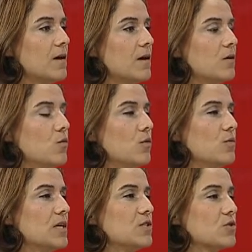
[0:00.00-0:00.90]
O
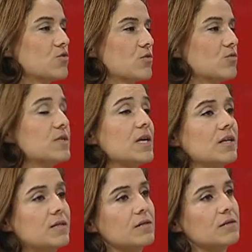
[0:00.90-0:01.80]
bence çok
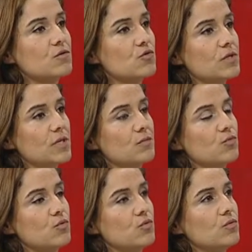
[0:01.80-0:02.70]
güzeldi çünkü hani
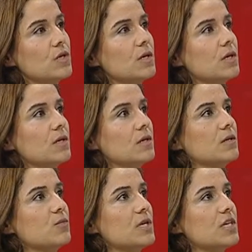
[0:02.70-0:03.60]
bu
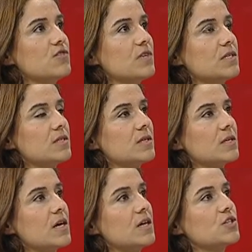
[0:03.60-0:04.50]
e, baraj ve HES'e
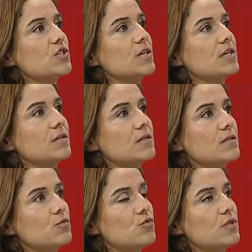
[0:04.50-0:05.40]
karşı hareketin
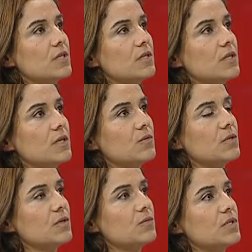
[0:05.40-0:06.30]

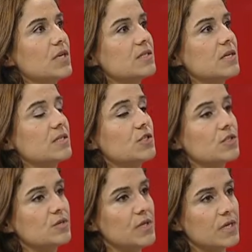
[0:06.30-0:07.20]
Türkiye'de e, biraz
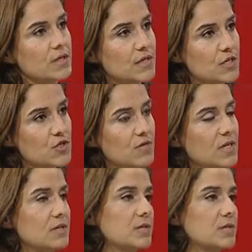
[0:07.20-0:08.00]
eleştirilmeye ihtiyacı var.